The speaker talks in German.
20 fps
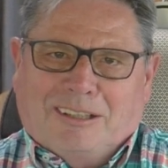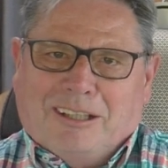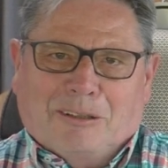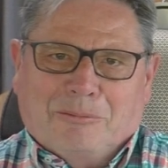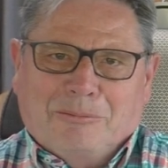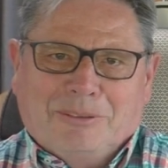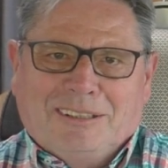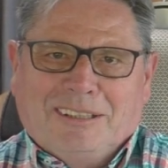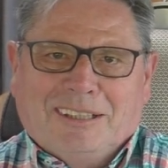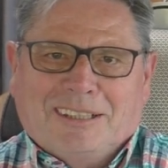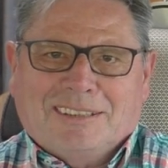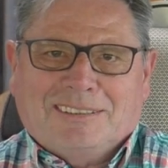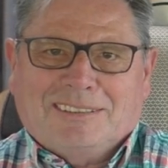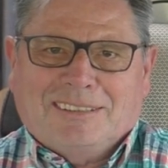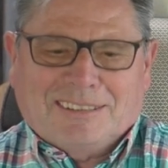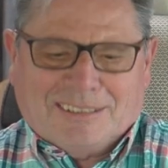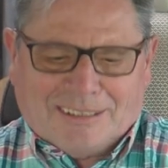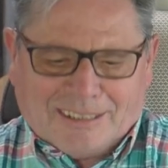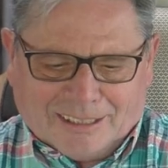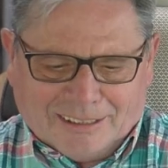glaube ich nicht, dass
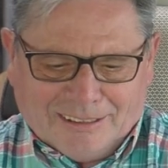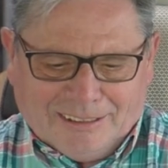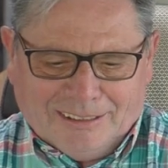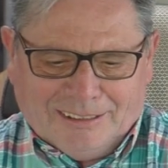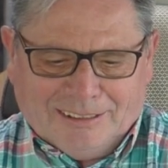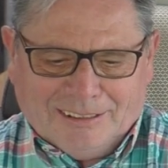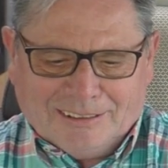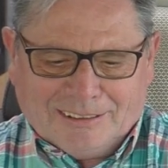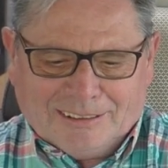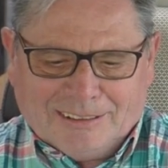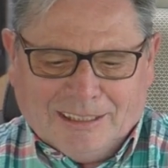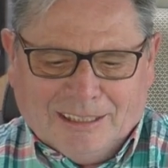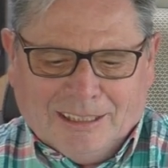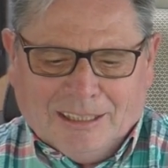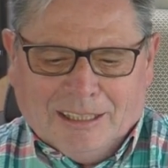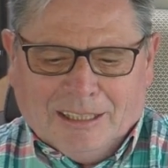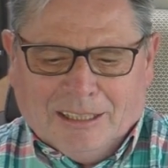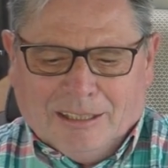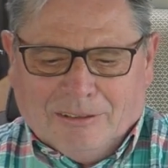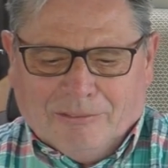das kleinlich ist
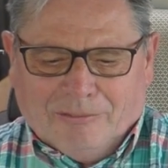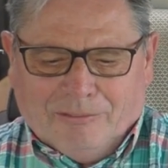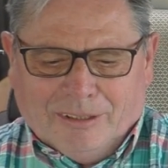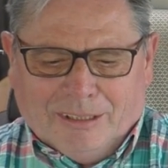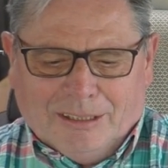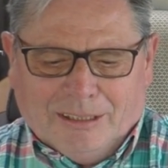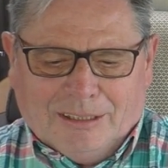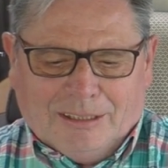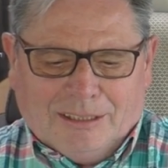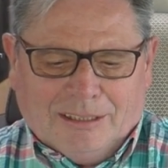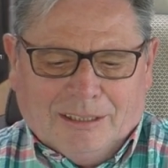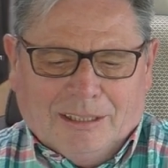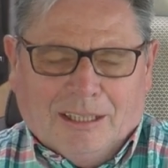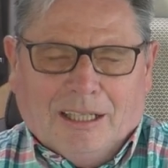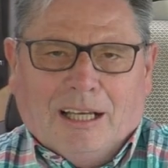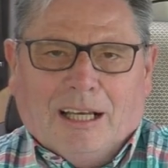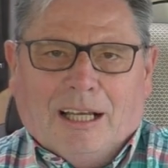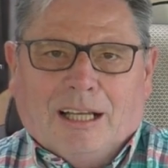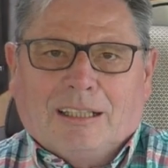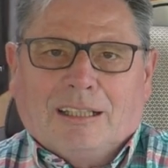wenn ich
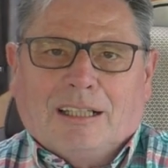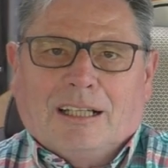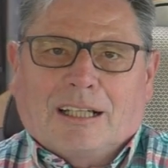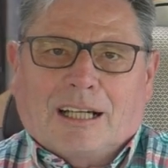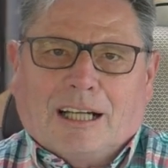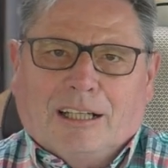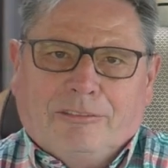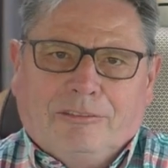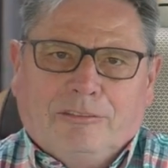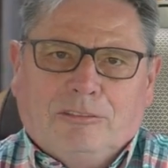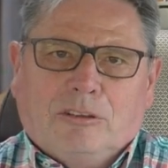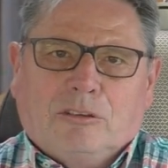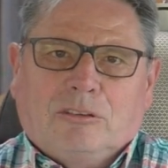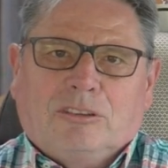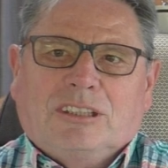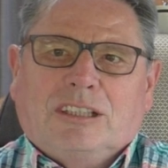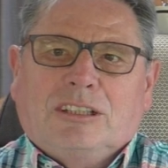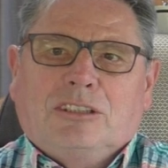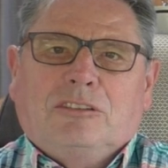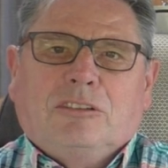einen
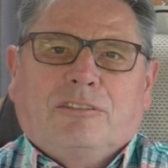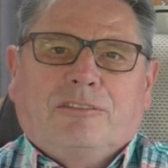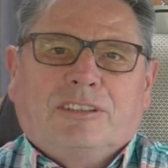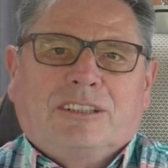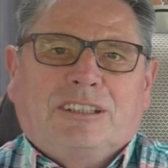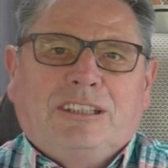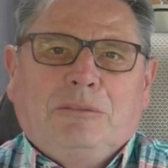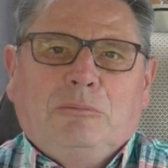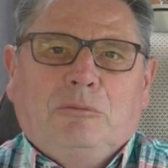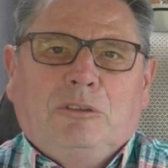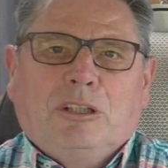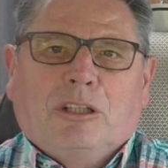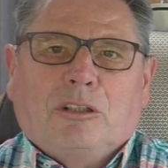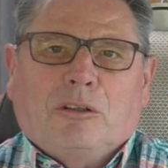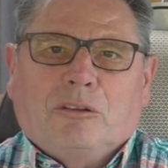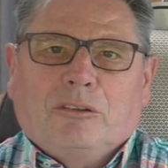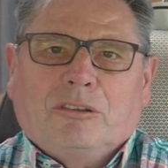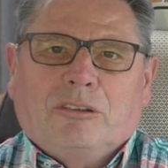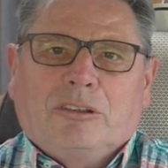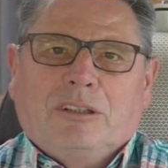Reifendrucksensor für 700
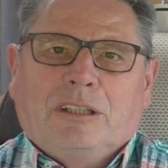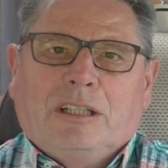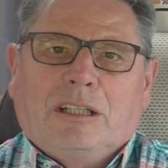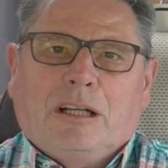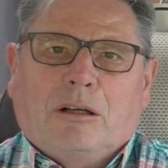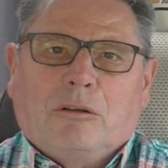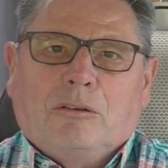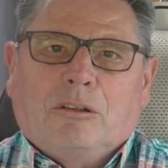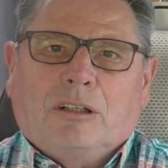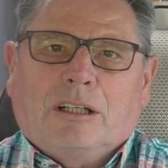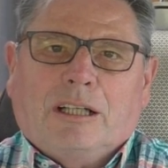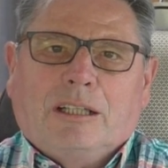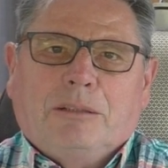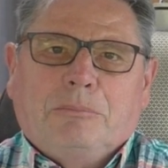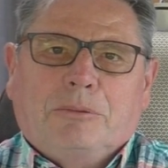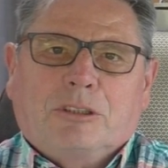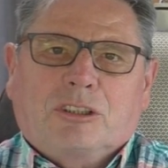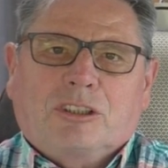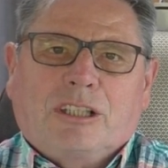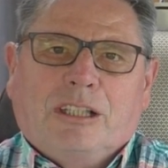Euro in ein Auto
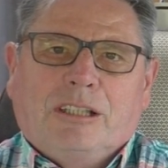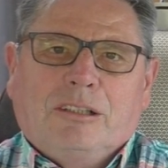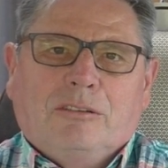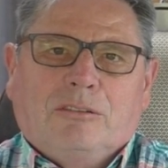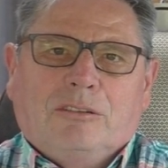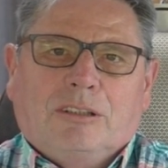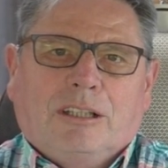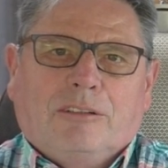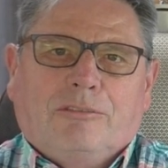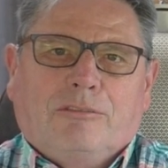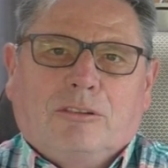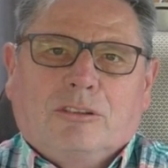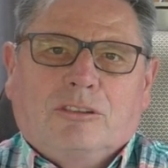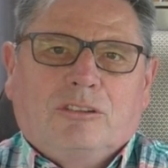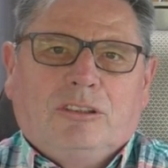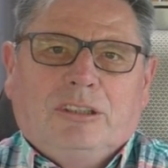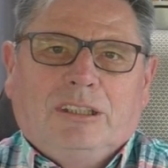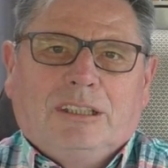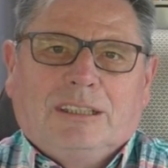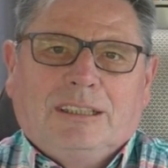reinbestelle und der
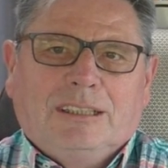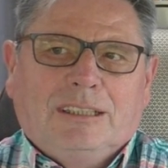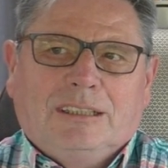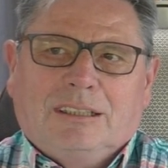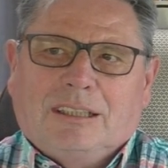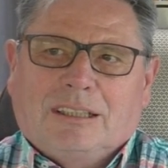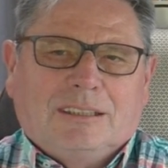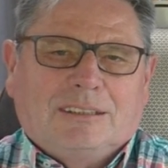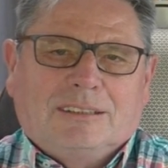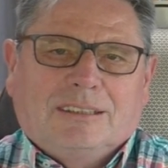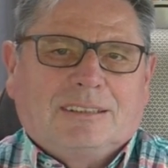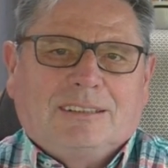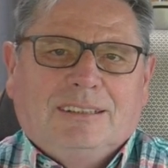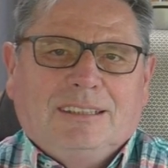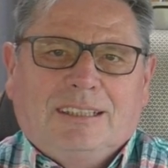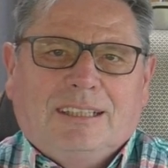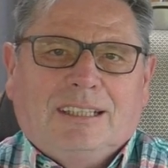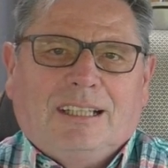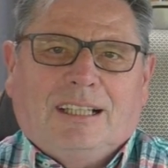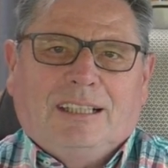funktioniert nicht, dann ist es
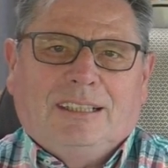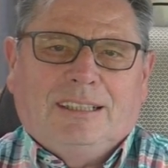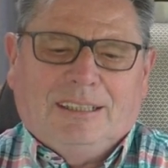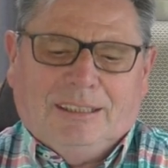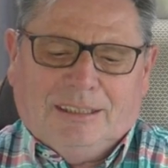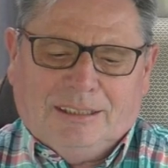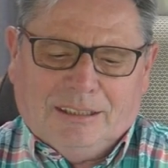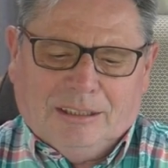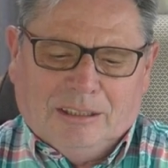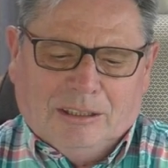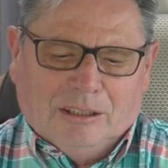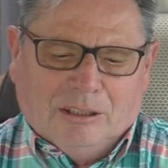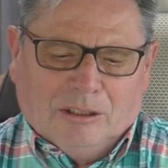nicht kleinlich.